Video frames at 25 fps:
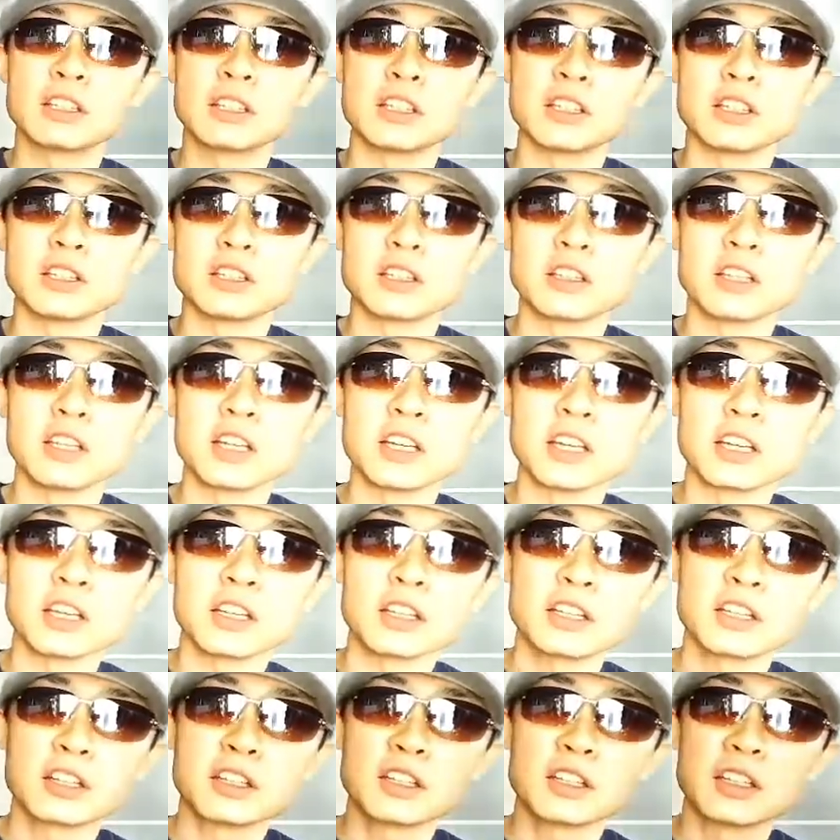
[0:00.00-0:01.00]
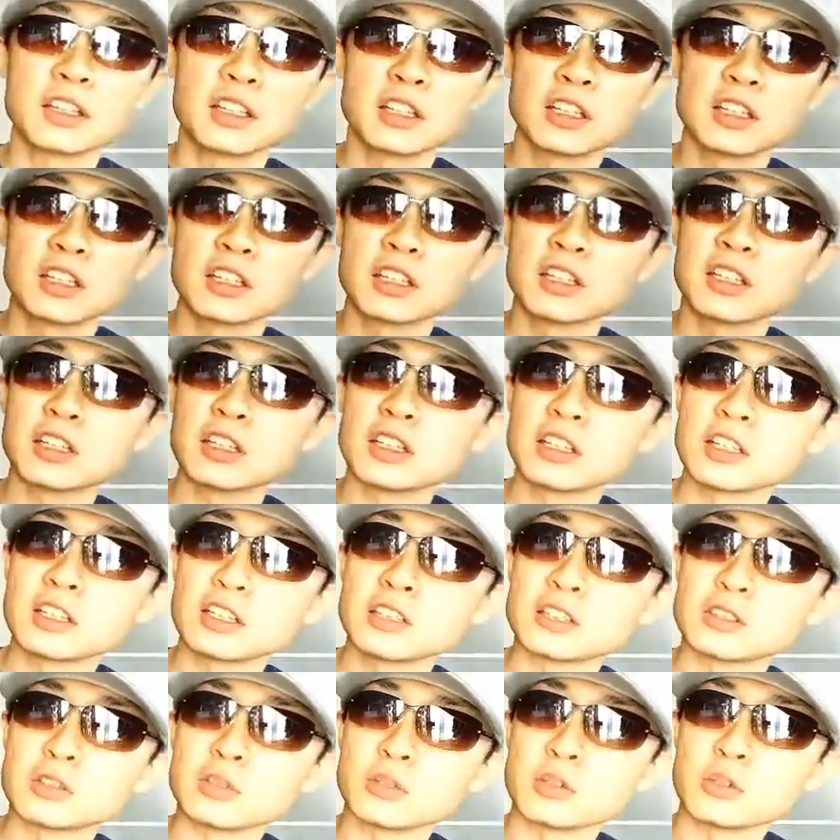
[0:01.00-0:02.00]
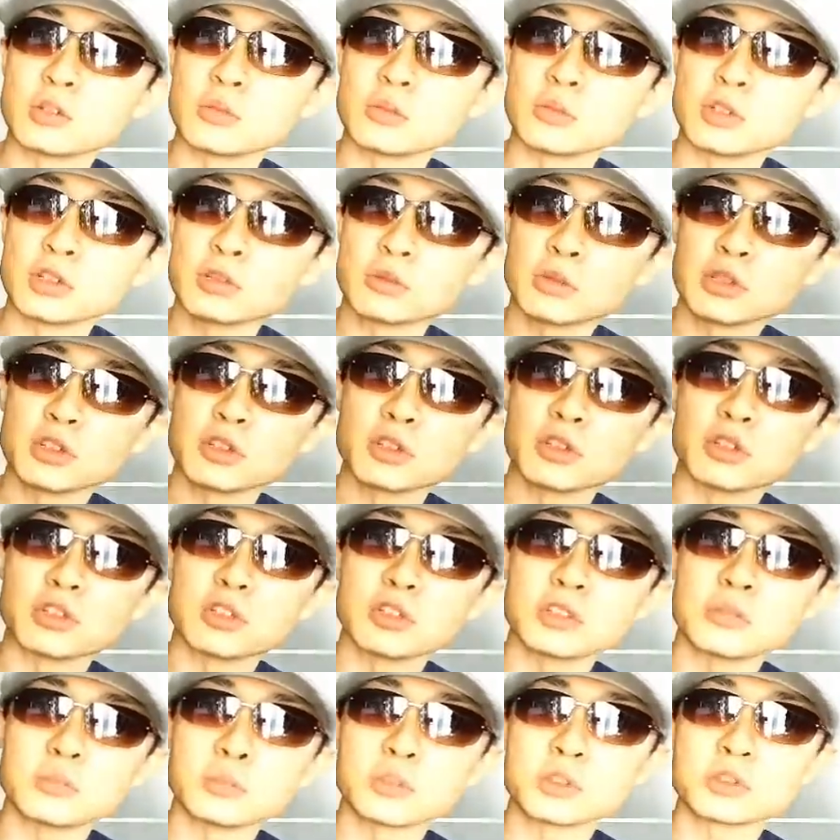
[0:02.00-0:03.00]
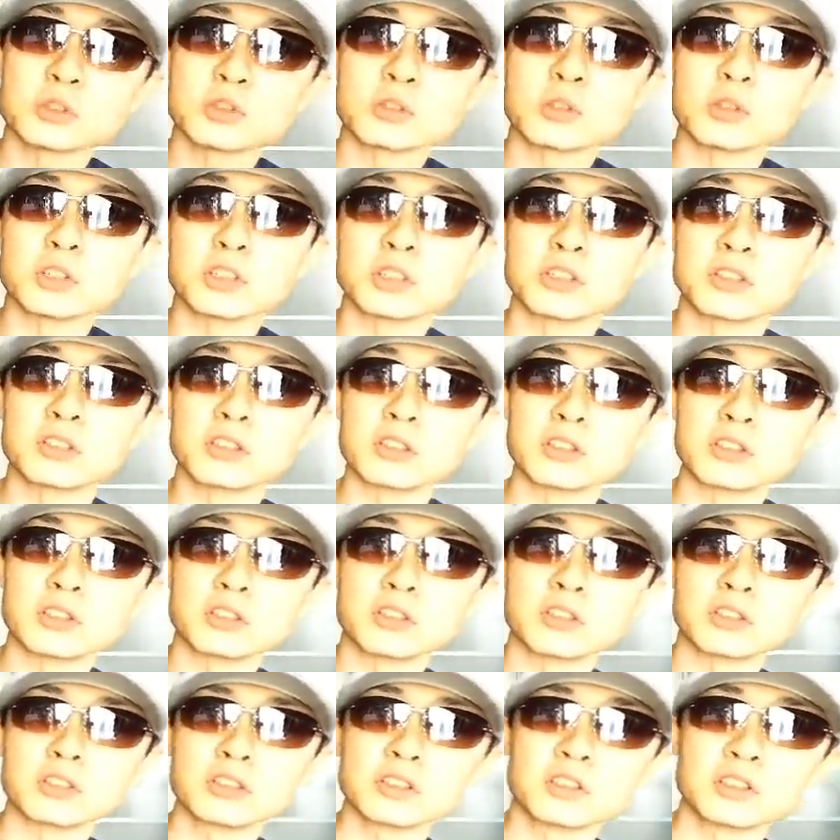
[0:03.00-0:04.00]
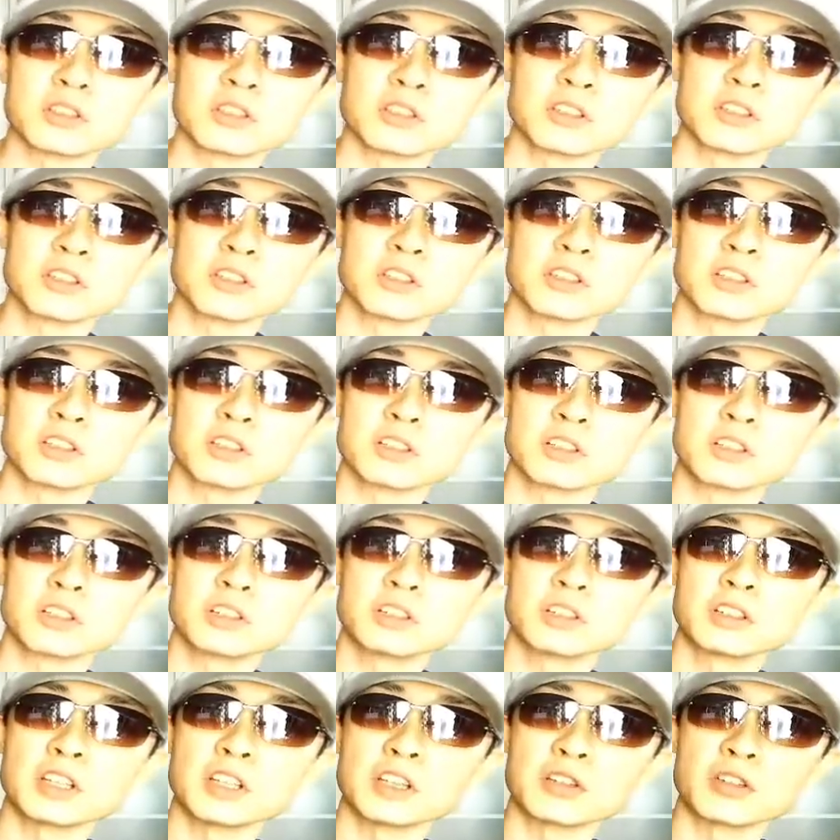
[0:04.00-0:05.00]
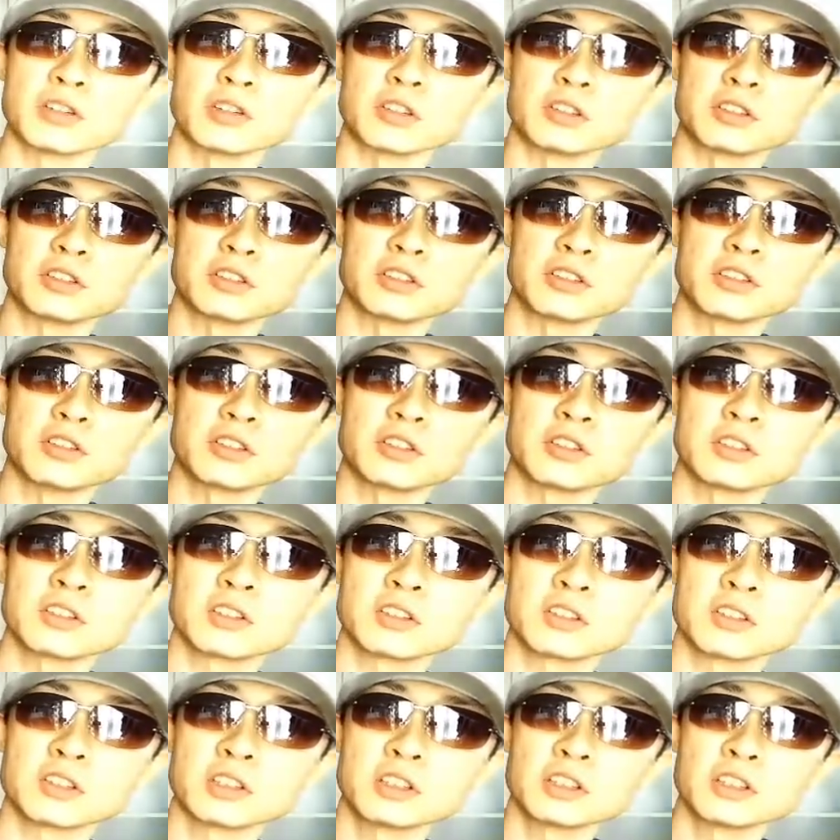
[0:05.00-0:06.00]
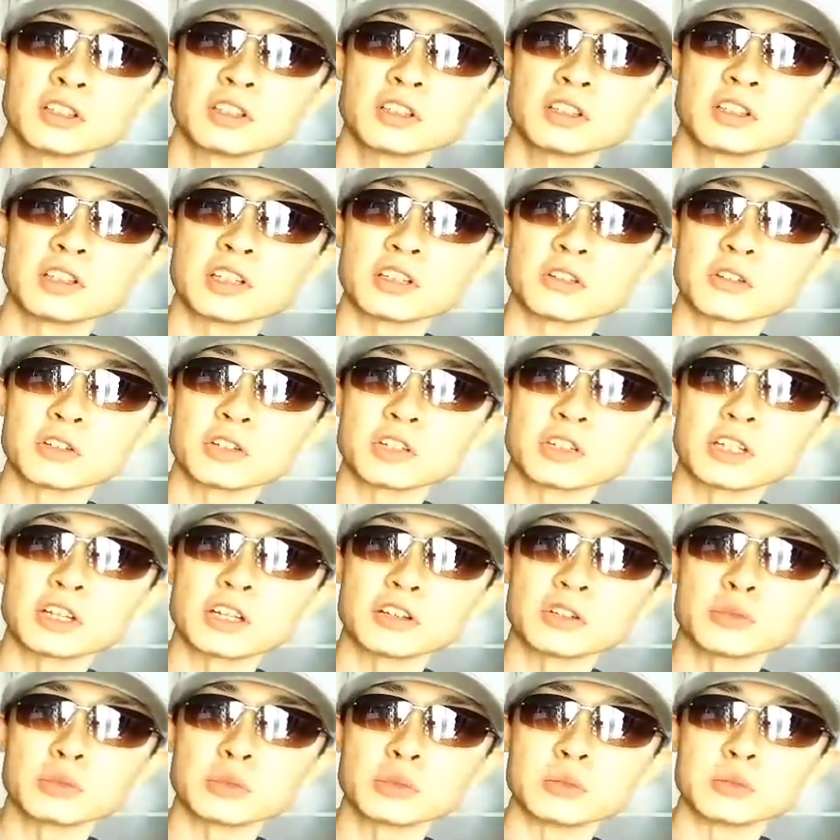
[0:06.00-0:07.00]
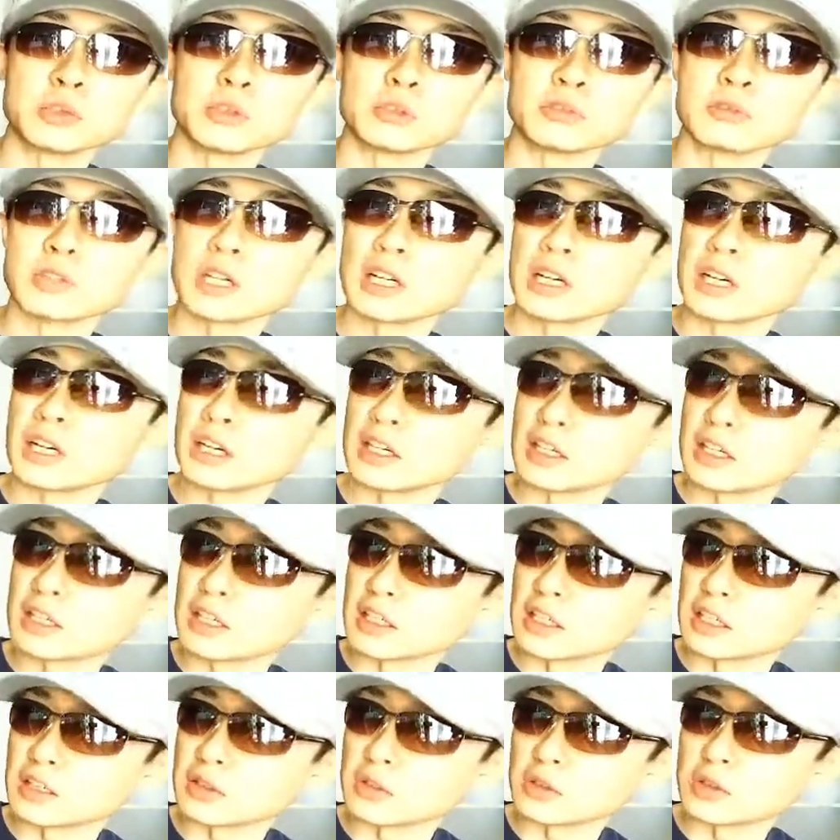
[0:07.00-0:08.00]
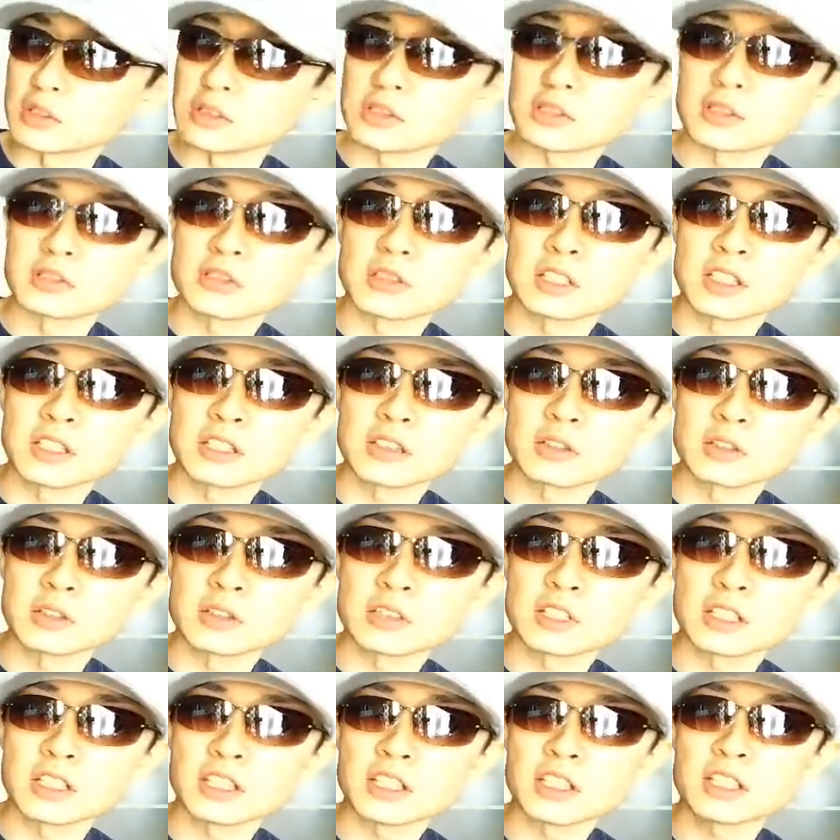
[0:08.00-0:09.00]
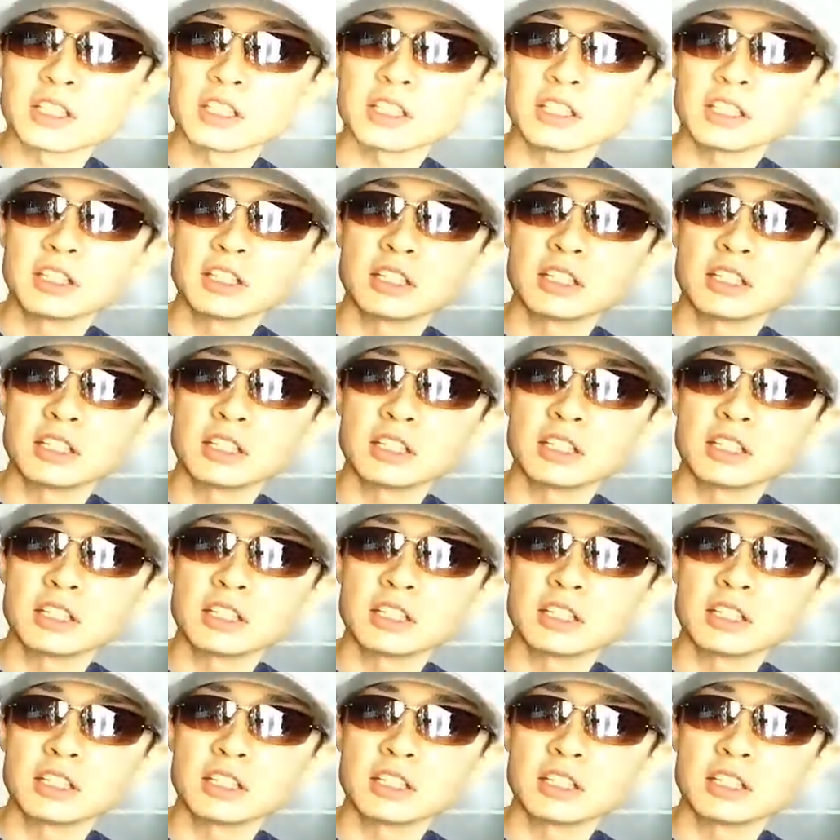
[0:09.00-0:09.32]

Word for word: ていて、その重いものを持つ時の手の手のひらの部分は、えー、これスウェード製